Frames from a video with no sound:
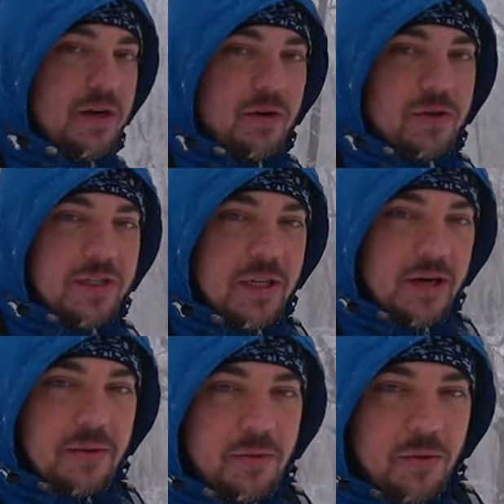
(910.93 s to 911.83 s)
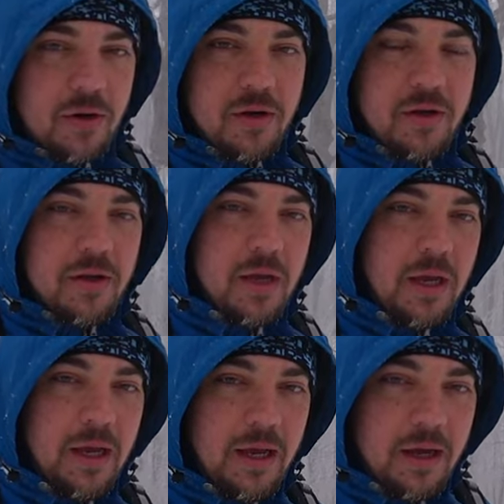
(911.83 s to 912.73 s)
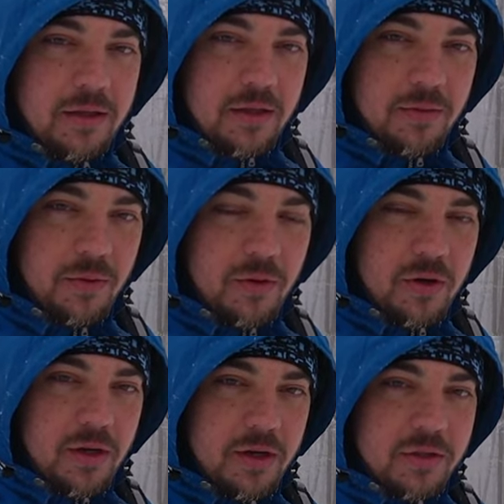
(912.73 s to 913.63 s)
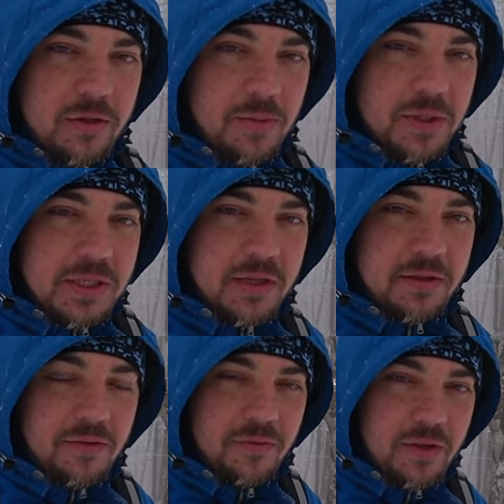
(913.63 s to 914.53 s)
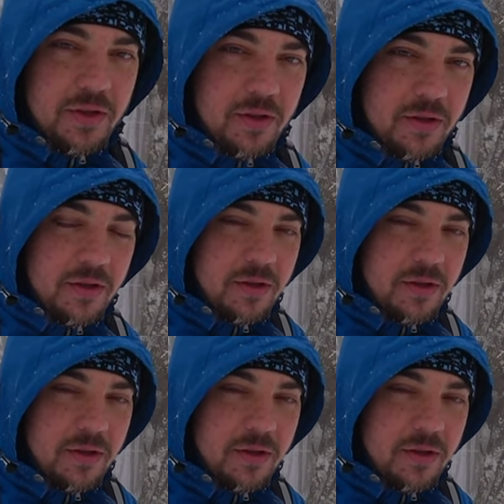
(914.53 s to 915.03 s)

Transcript: какой старый бук. Этот бук 100% э, видел